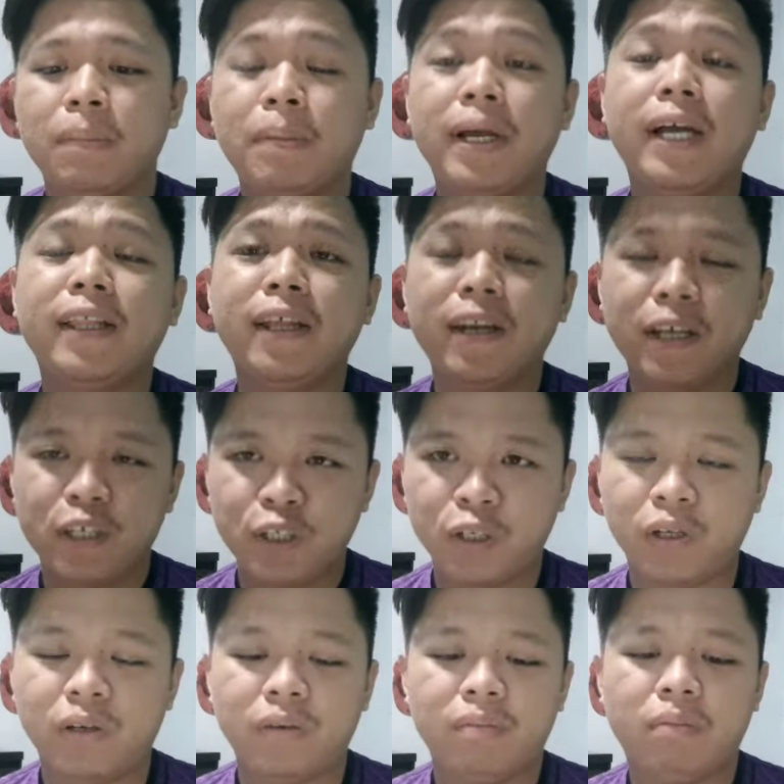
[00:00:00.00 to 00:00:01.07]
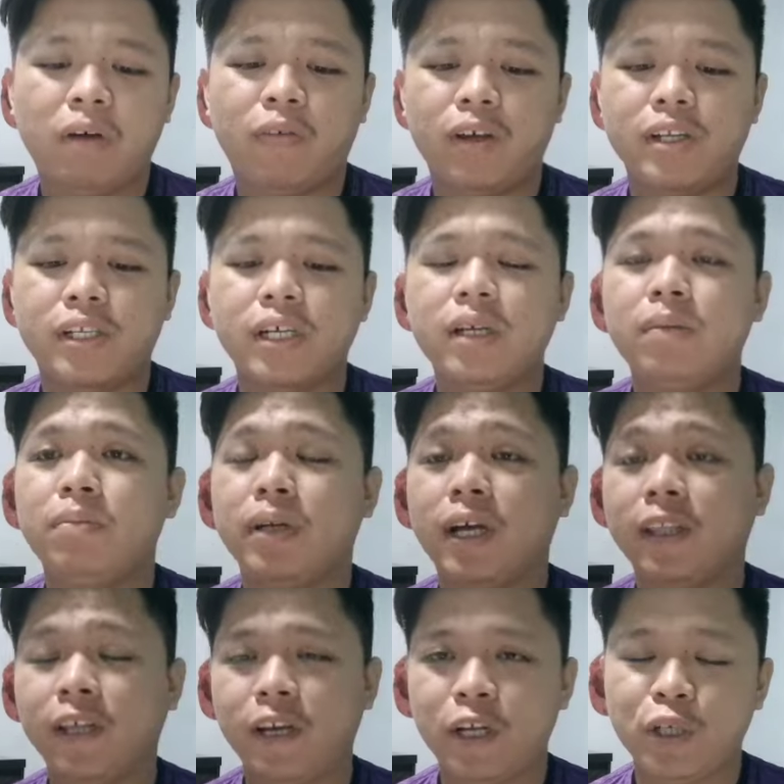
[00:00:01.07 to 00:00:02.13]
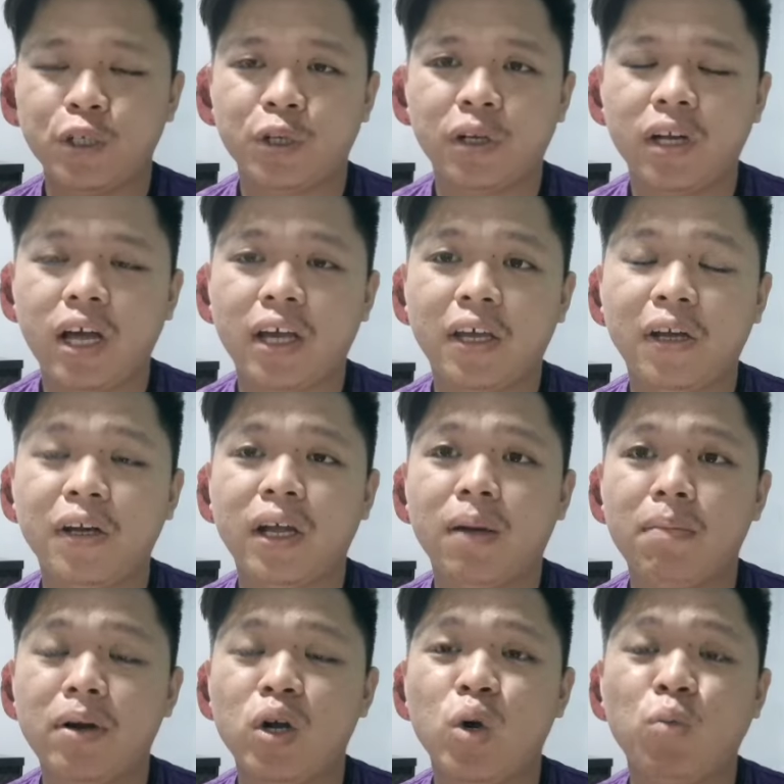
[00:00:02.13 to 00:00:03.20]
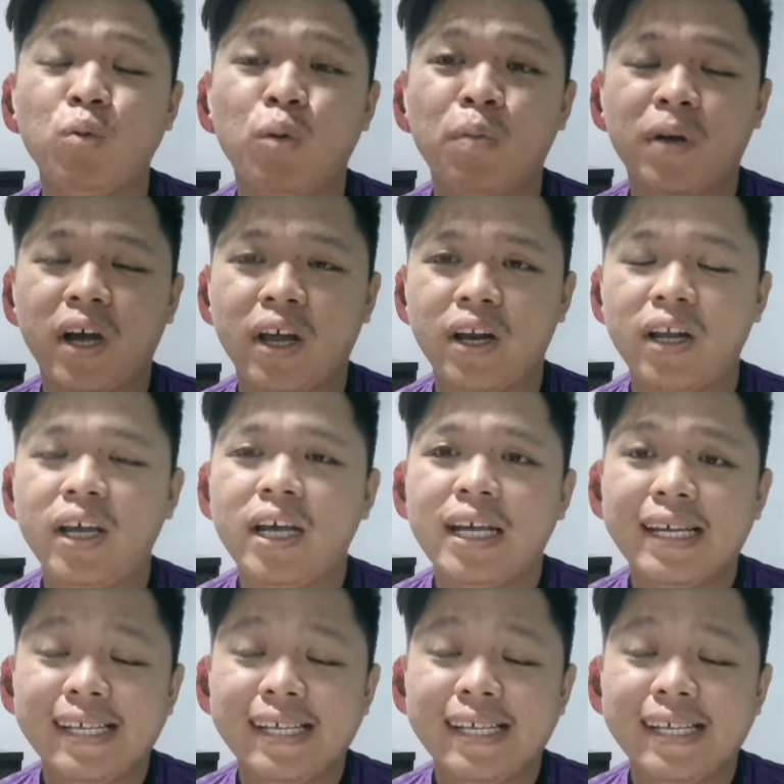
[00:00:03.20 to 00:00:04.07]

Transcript: Perikatan Nasional, maafkan saya, Perikatan Nasional akhirnya mengumumkan